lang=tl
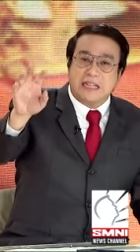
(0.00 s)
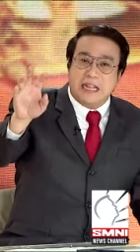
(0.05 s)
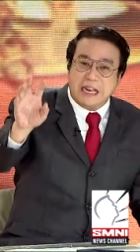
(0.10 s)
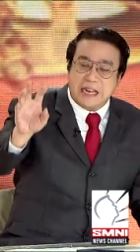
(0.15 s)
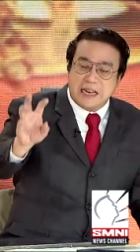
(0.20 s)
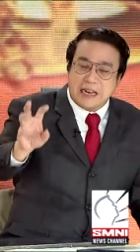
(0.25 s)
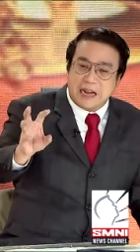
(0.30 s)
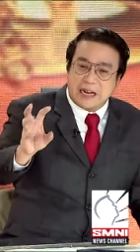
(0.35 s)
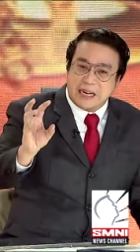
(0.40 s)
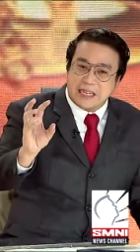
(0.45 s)

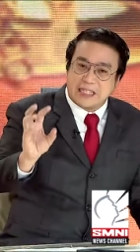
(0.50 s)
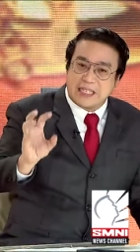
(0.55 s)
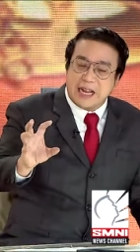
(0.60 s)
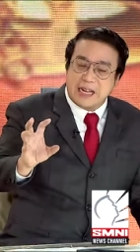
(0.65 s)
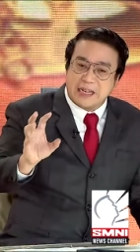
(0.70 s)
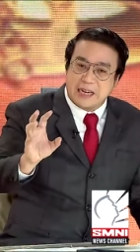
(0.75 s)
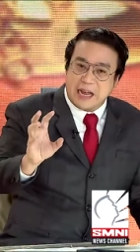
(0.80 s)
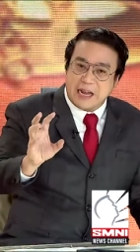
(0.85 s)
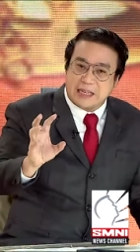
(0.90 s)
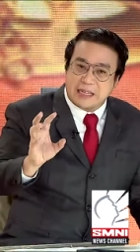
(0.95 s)
nakasa,
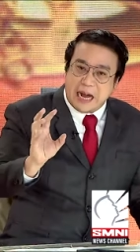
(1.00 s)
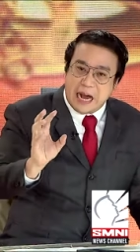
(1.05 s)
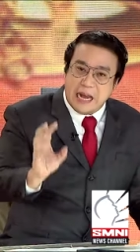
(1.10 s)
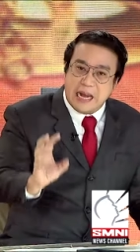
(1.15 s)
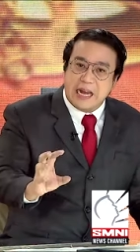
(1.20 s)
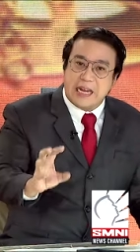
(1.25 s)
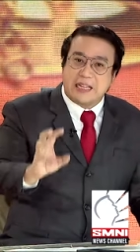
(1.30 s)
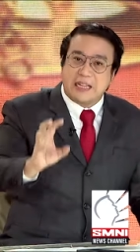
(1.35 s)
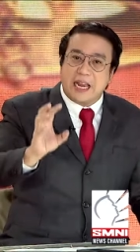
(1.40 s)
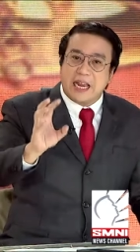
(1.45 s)
na
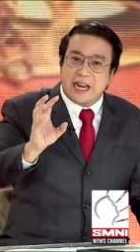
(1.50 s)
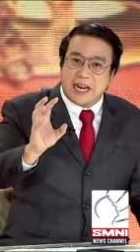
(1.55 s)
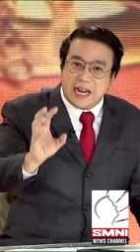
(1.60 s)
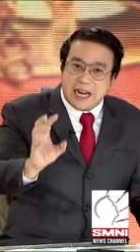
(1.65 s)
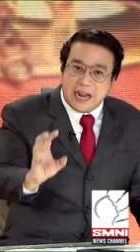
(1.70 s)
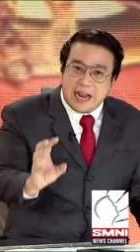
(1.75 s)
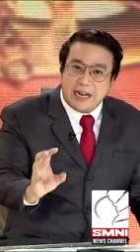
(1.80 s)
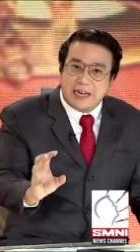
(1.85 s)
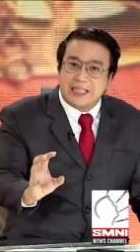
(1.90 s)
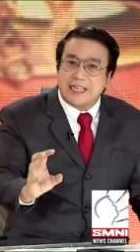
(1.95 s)
galing talaga
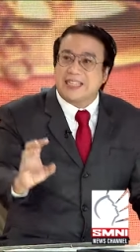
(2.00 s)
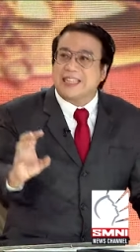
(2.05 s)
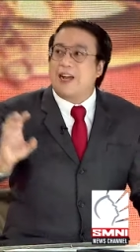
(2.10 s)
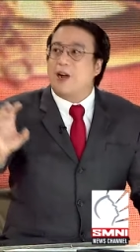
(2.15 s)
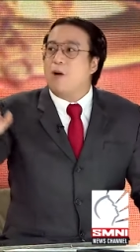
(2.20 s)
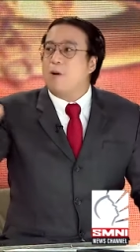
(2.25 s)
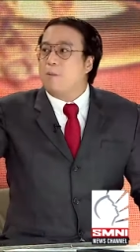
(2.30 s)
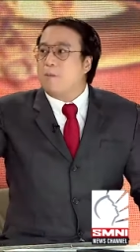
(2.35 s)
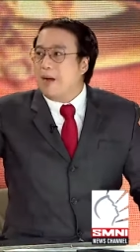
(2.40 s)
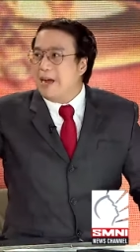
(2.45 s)
yan sa
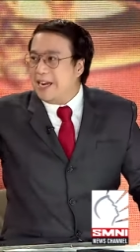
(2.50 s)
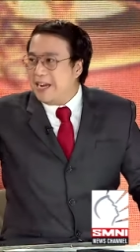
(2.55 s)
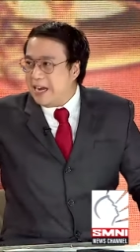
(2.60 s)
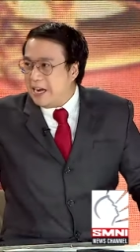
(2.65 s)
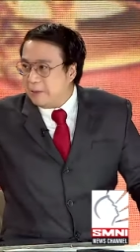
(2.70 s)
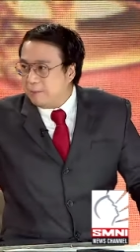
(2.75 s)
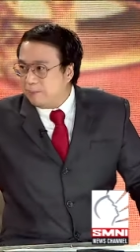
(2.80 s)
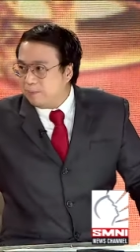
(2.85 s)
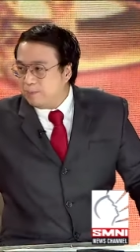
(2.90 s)
taong bayan,